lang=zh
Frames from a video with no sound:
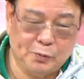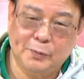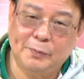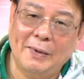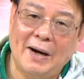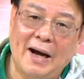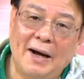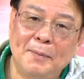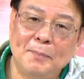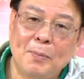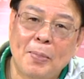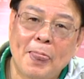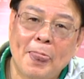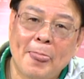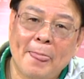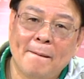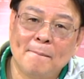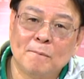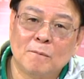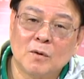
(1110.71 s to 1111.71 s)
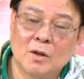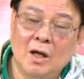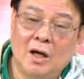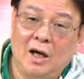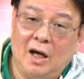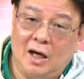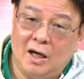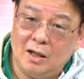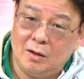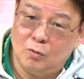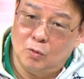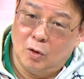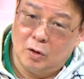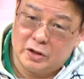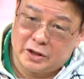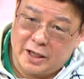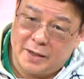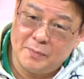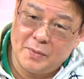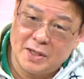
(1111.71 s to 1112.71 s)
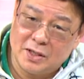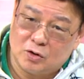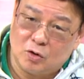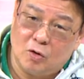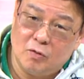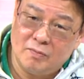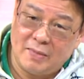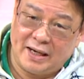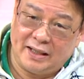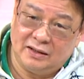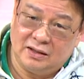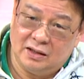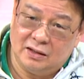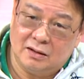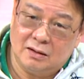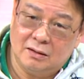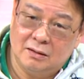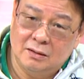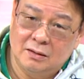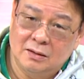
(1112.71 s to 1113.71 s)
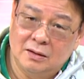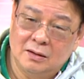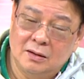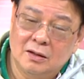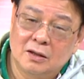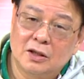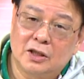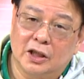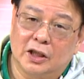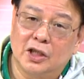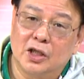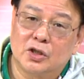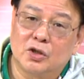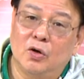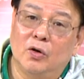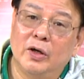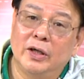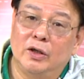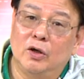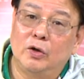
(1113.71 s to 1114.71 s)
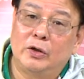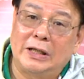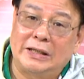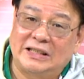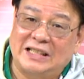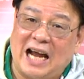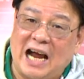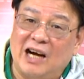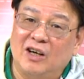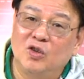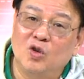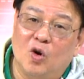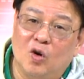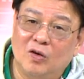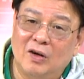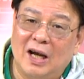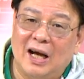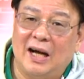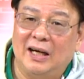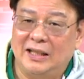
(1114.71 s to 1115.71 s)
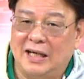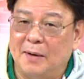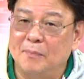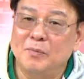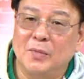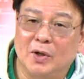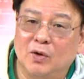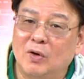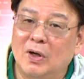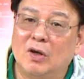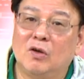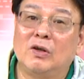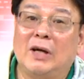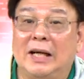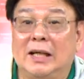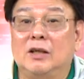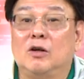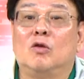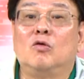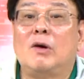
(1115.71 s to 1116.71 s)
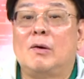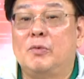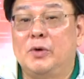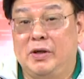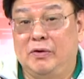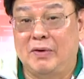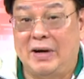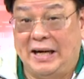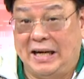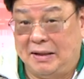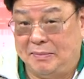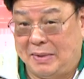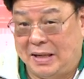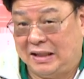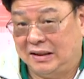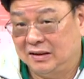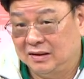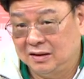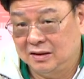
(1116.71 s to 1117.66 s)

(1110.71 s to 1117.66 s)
胖啊！我前面所买的这个所谓的长隆啊、阳明，我拢跟你讲，我不会玩了嘛。